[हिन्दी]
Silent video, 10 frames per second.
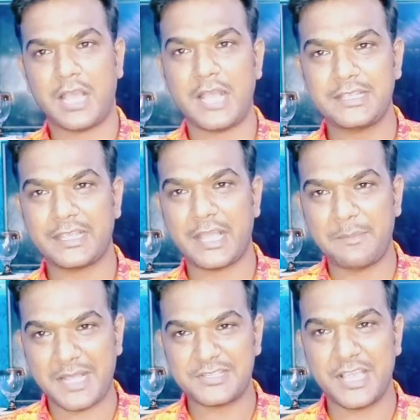क्या ये
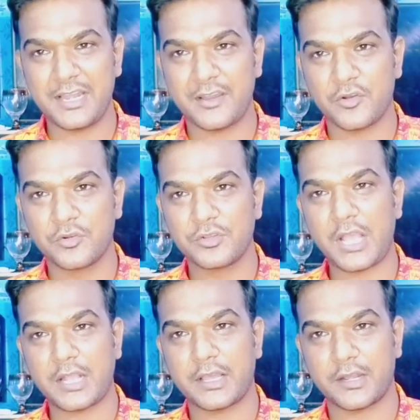क्या मैच खेल रहे हो
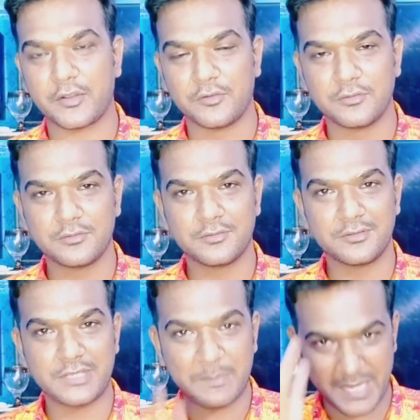क्या कर रहे हो
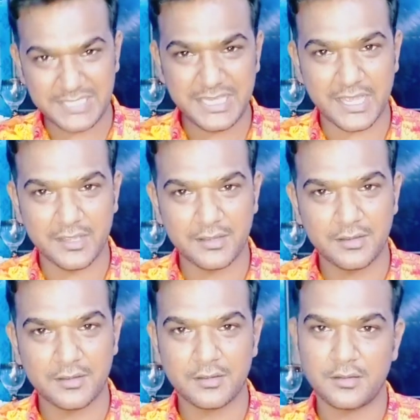ये मैच है
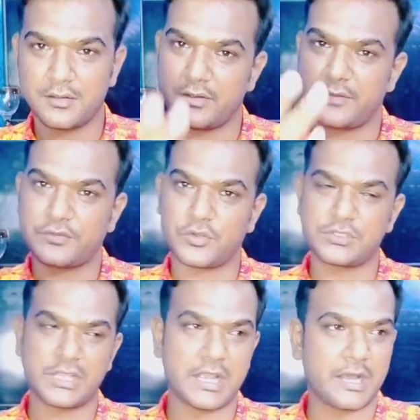
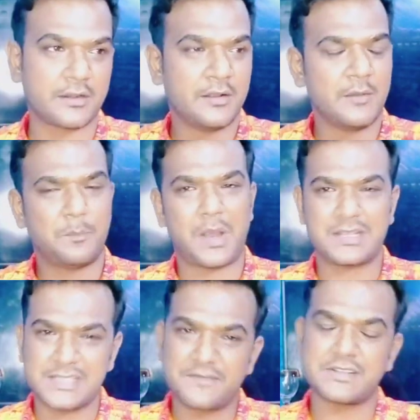अफसोस है यार
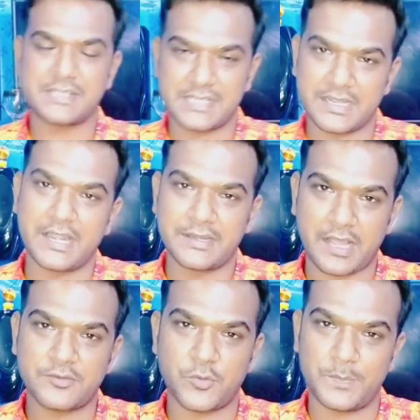पाकिस्तान वर्सेस
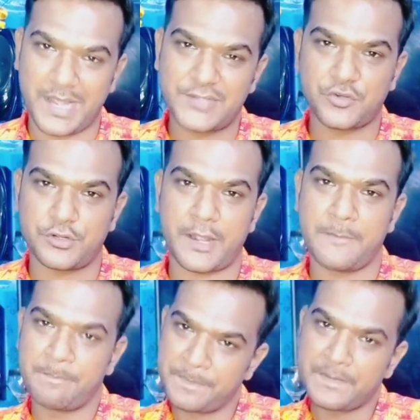इंग्लैंड का जो मैच हो
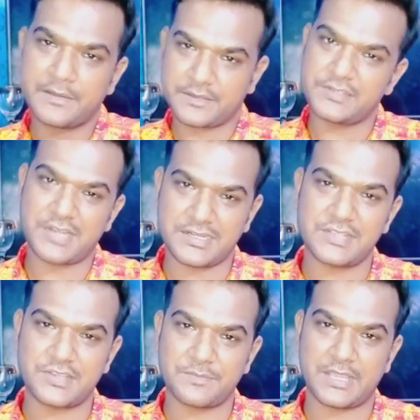रहा है तीसरा
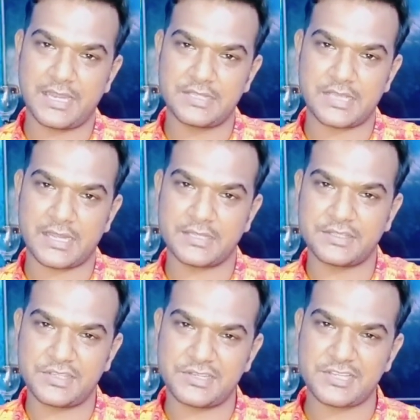टेस्ट अब खेला जा रहा
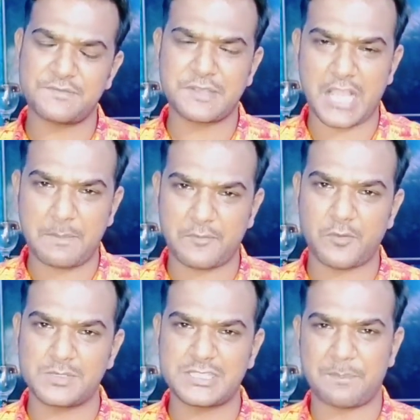है तीसरे टेस्ट में क्या
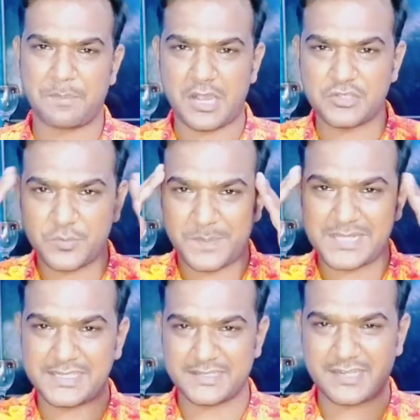परफॉर्मेंस दिया पाँच सौ
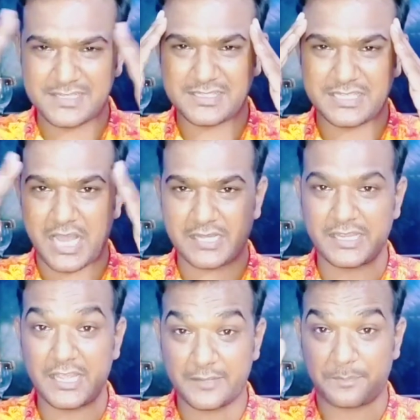पैंसठ रन
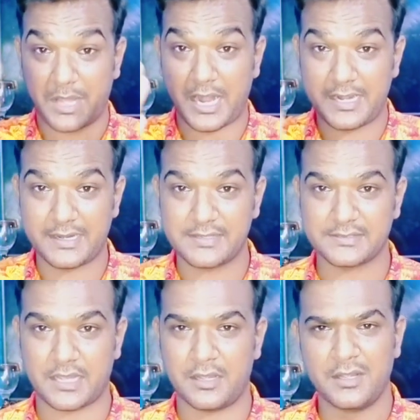यार ये एक पहाड़ है
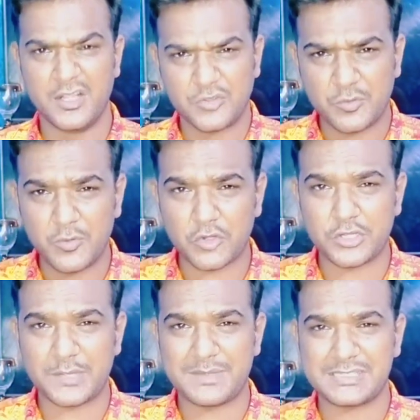रन का तुम
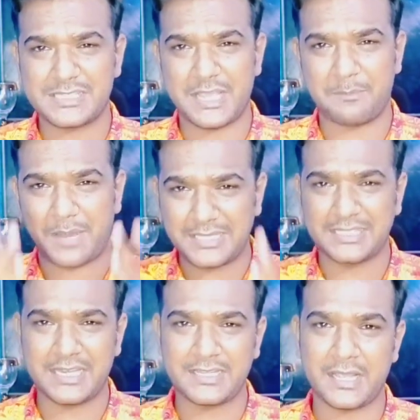लोगों के बस की ये
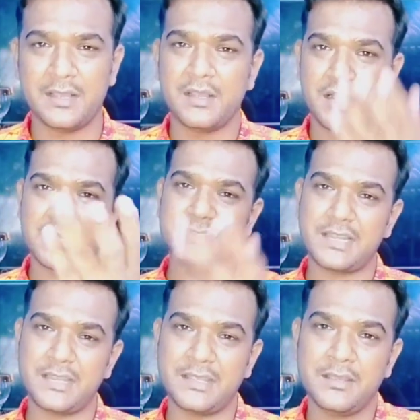बात ही नहीं है
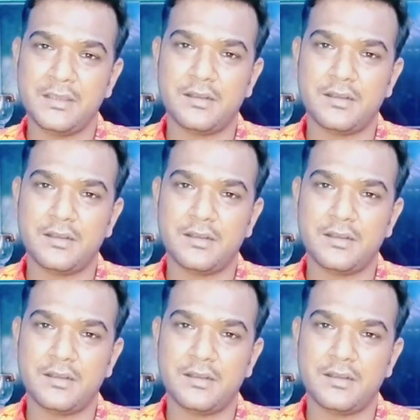अजहर अली